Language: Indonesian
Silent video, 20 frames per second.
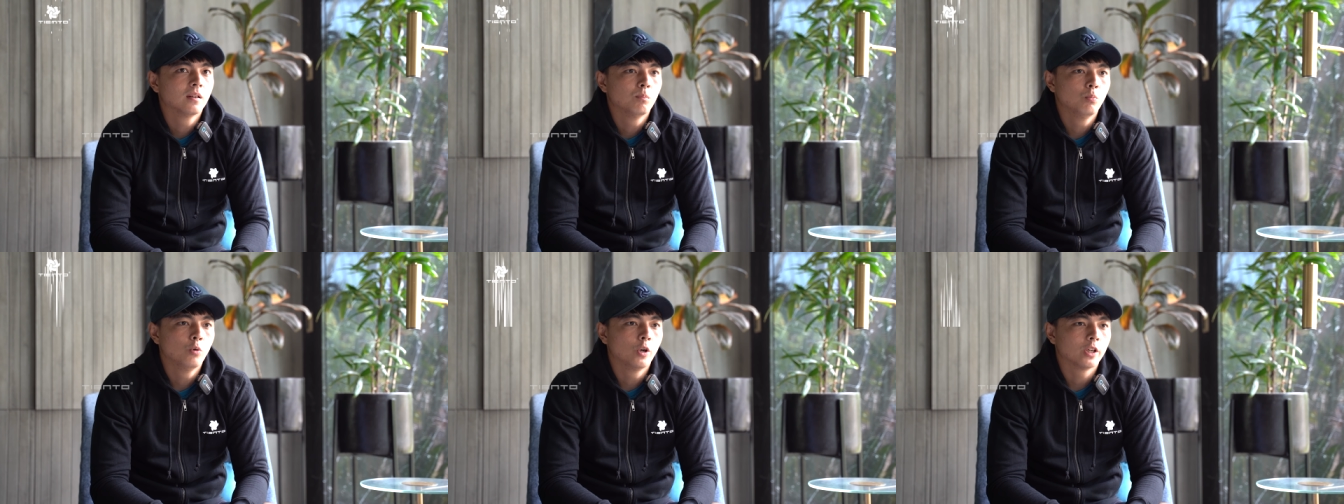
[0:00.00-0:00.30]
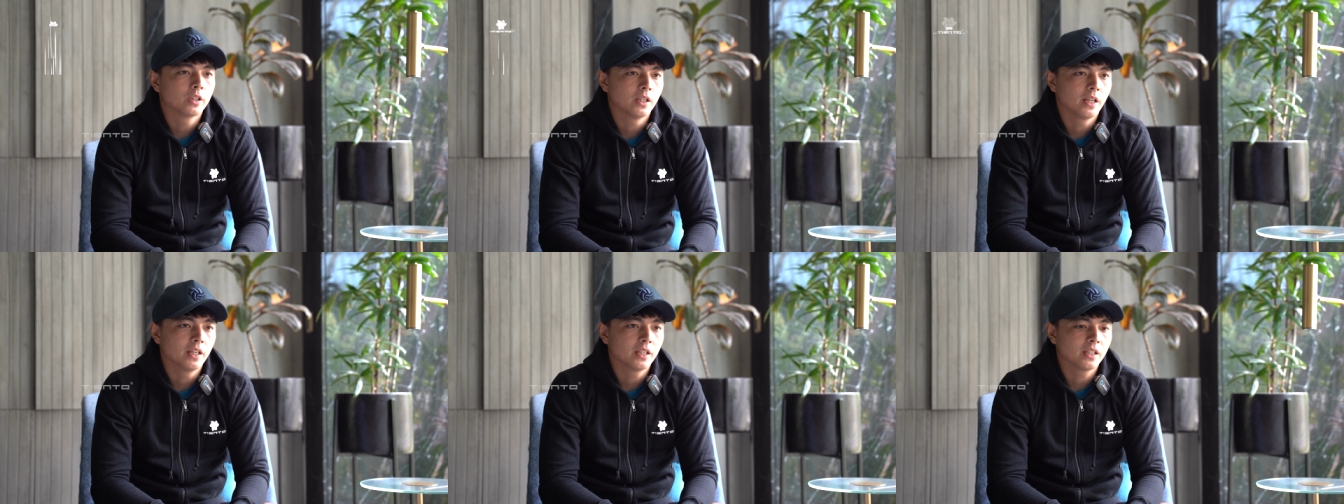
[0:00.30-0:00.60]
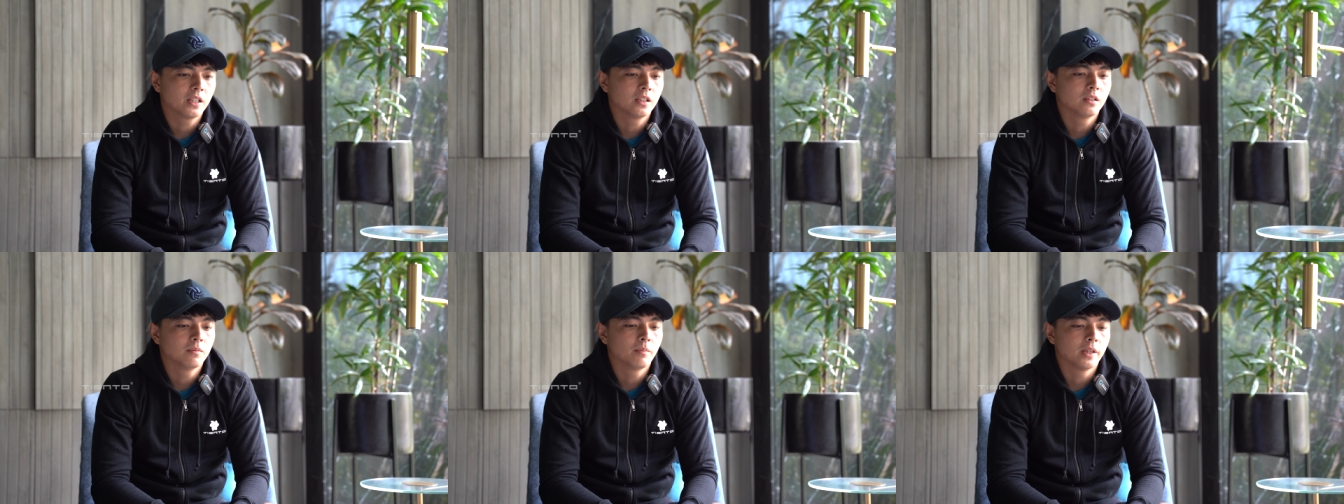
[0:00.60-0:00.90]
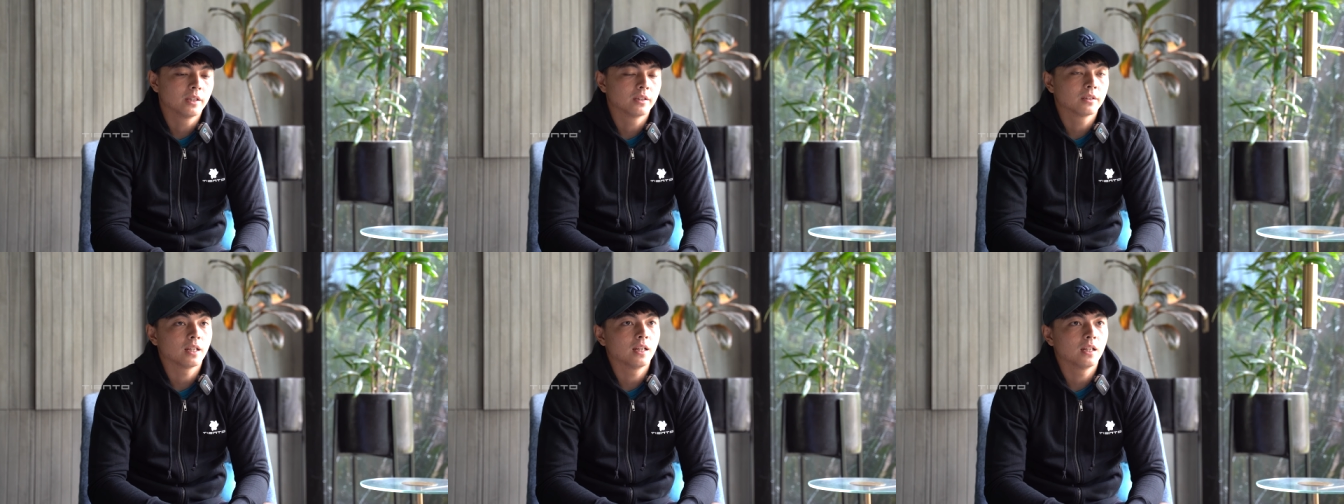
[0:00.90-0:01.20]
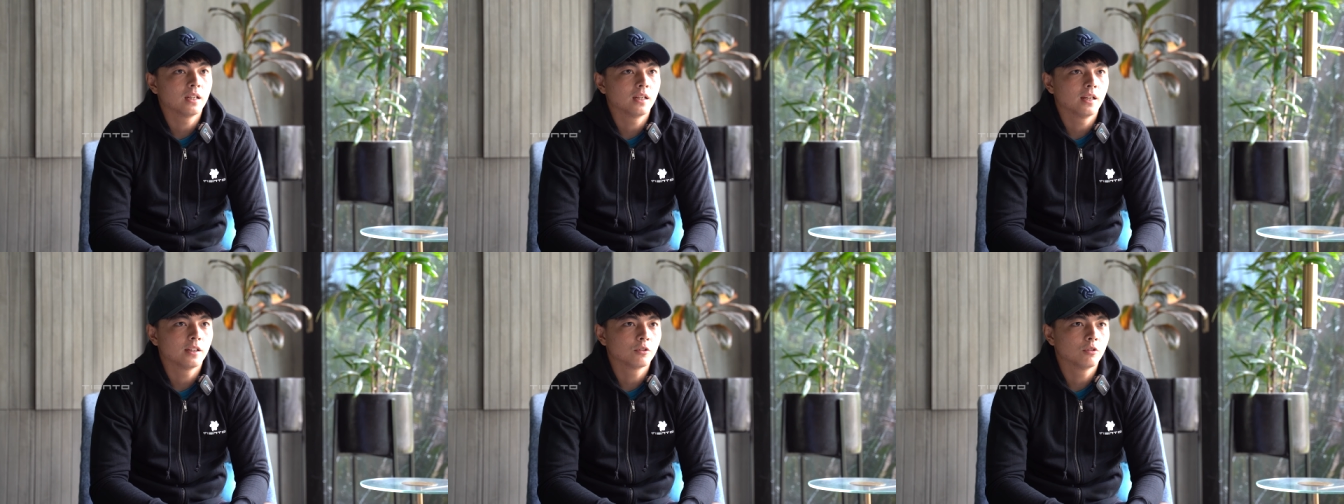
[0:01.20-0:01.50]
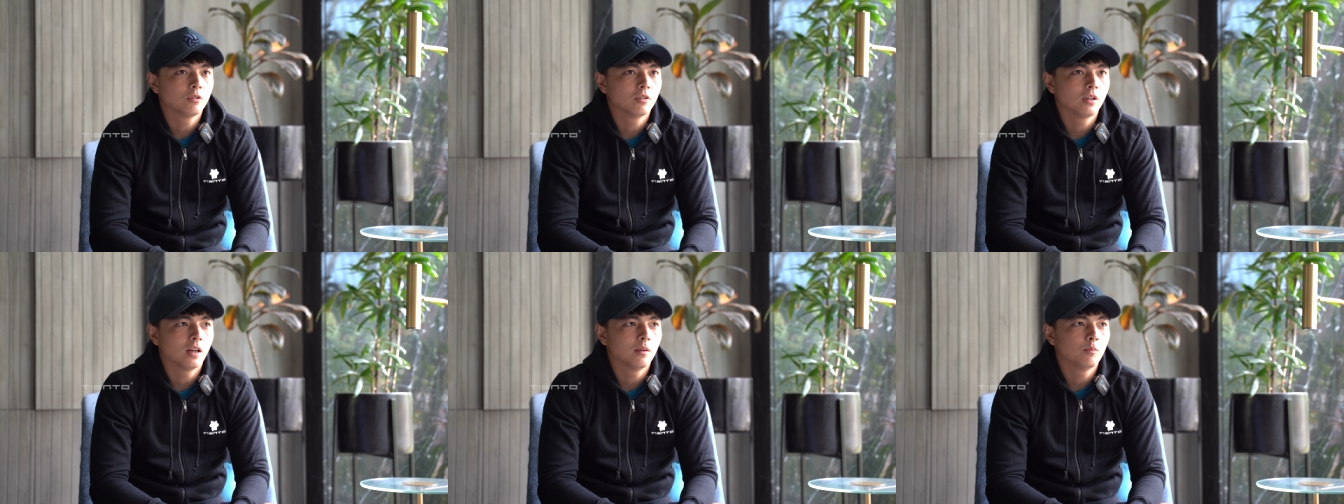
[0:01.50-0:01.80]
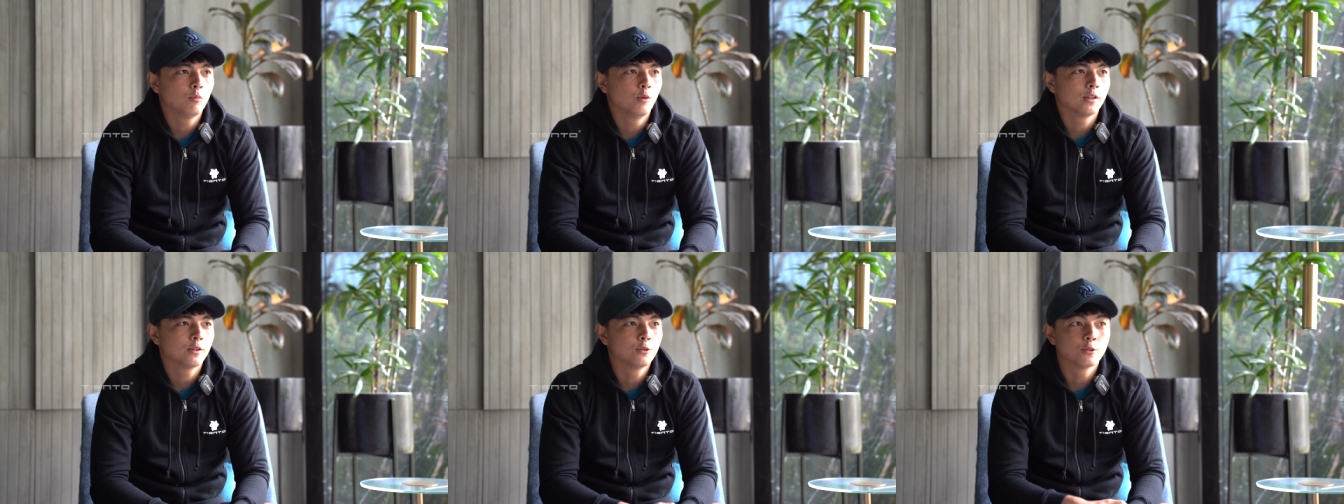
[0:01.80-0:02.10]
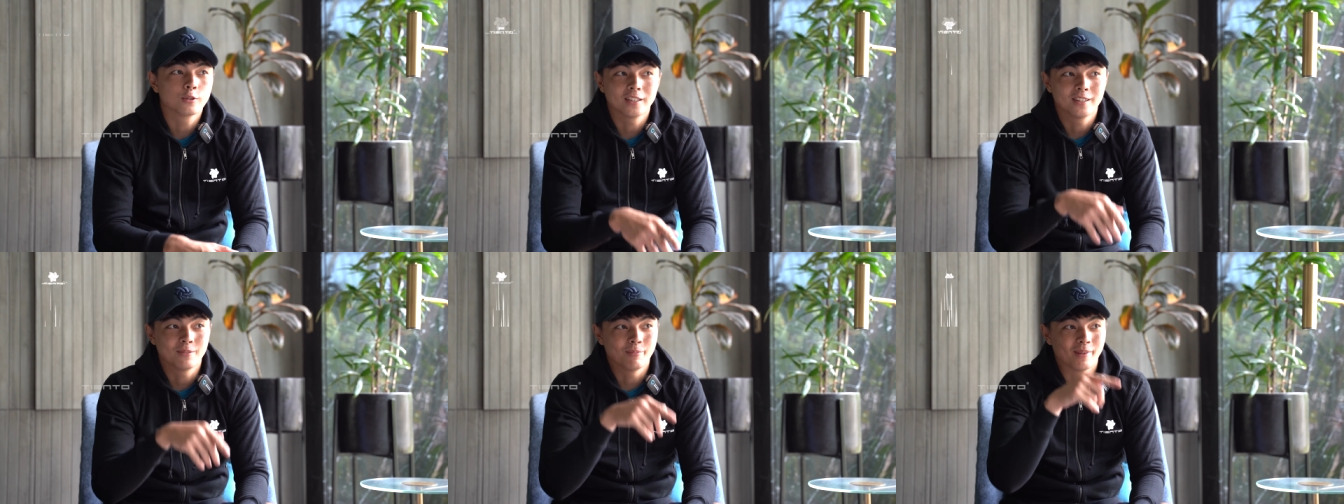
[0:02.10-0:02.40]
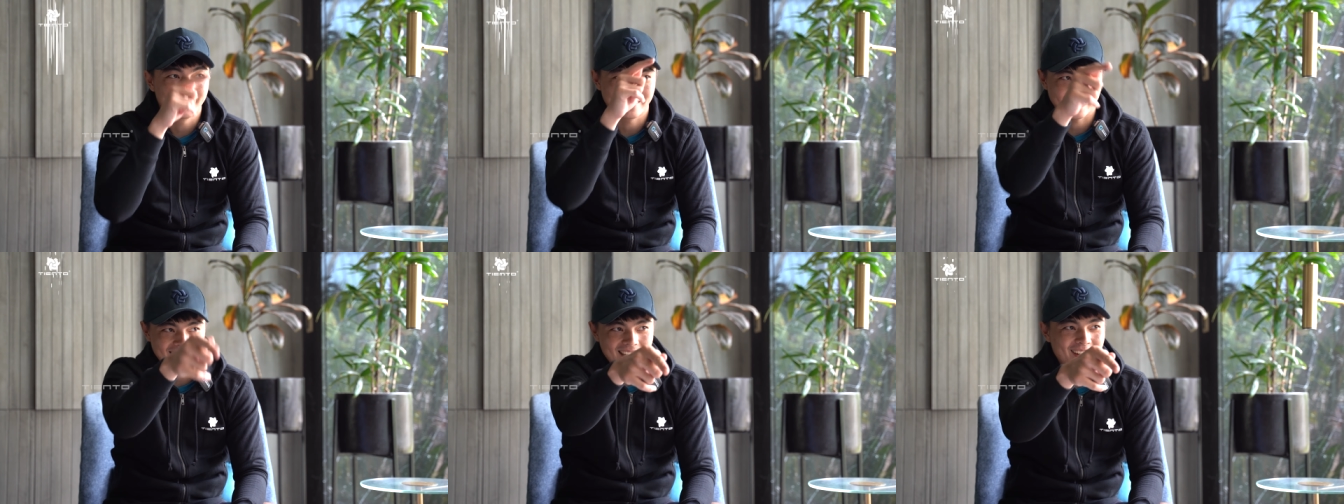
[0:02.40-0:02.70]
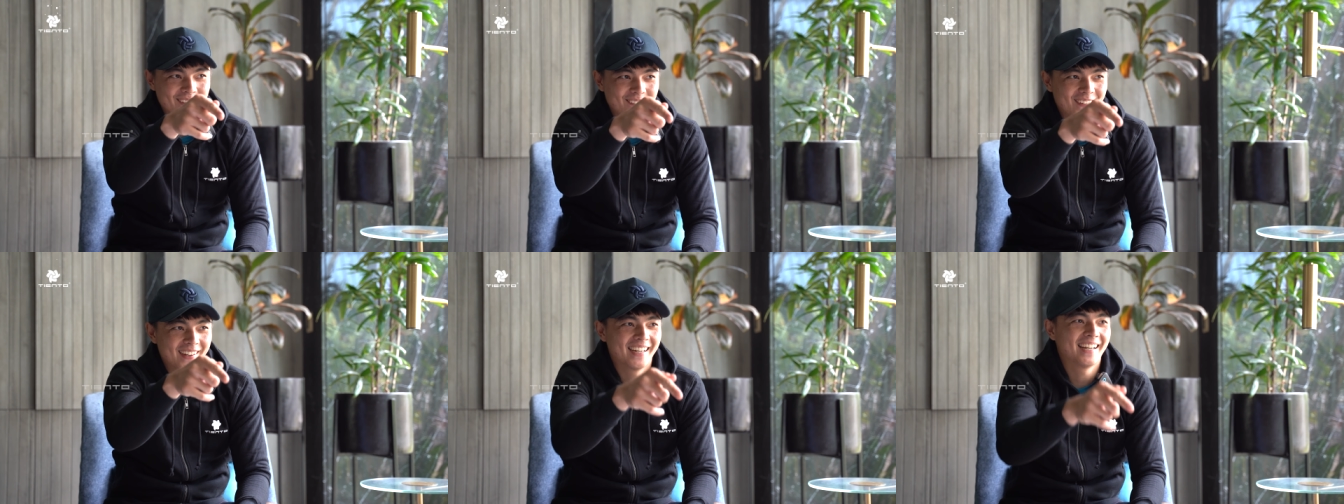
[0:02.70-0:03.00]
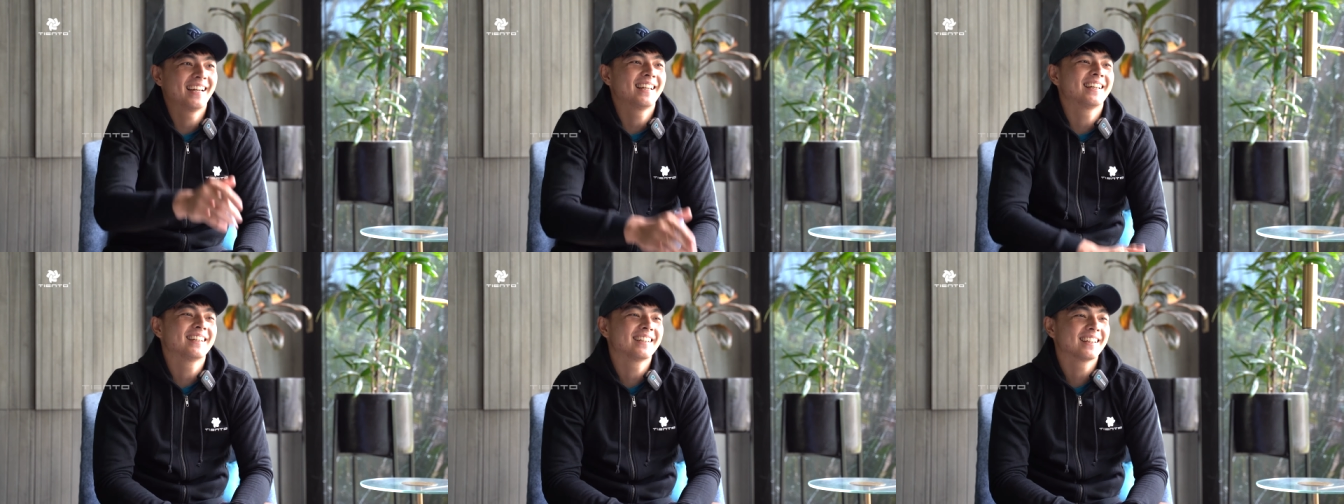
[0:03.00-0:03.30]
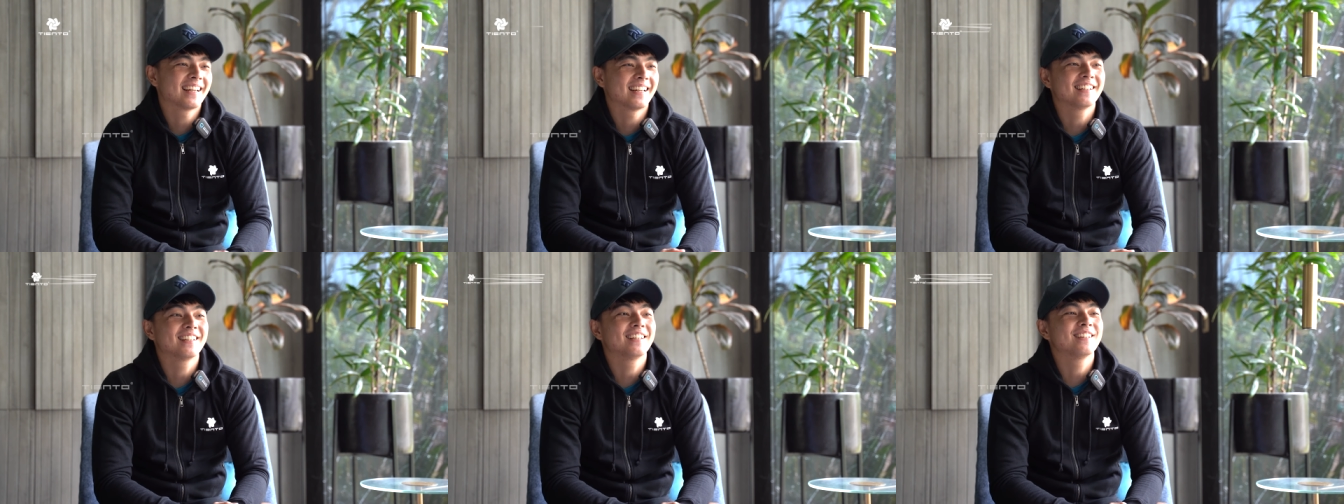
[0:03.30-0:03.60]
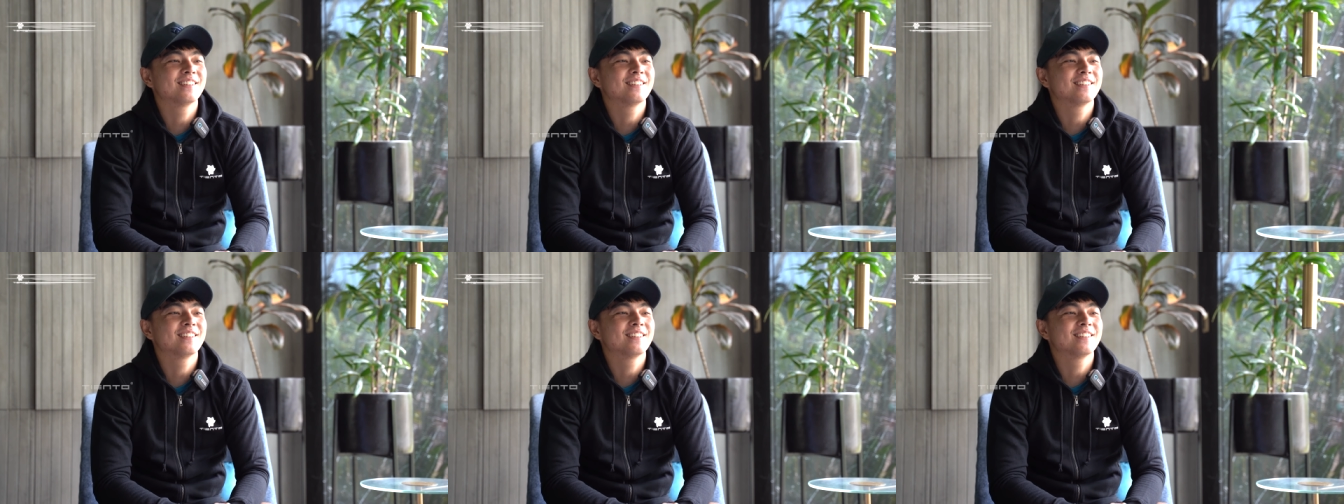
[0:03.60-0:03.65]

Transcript: buat naikin mental atau nggak buat nurin mental lawan kan